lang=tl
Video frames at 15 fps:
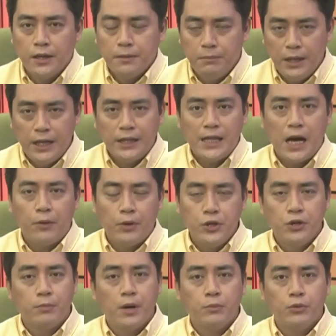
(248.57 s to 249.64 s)
binitawan
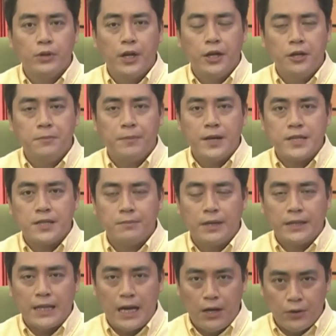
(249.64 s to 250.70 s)
nyo ba muna yun
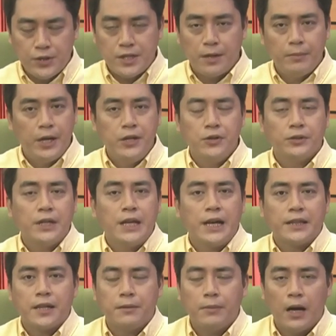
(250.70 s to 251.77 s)
pansamantala or sabay yung
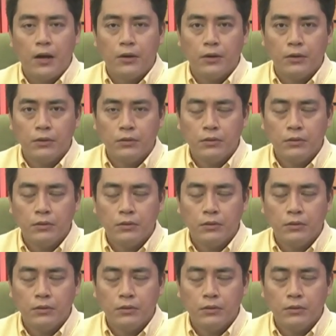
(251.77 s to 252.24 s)
tinatrabaho?